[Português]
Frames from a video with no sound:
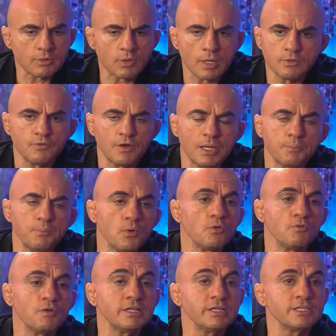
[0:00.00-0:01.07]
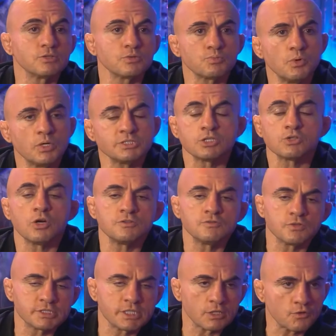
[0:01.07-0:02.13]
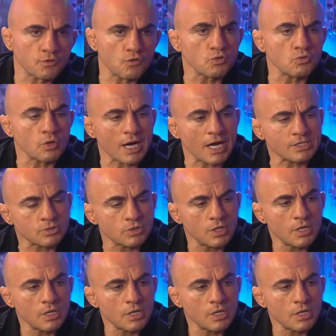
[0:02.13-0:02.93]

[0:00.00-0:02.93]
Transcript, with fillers: Quando fala, pô, Valide, pô, a gente gosta de você que ficou com o Carson.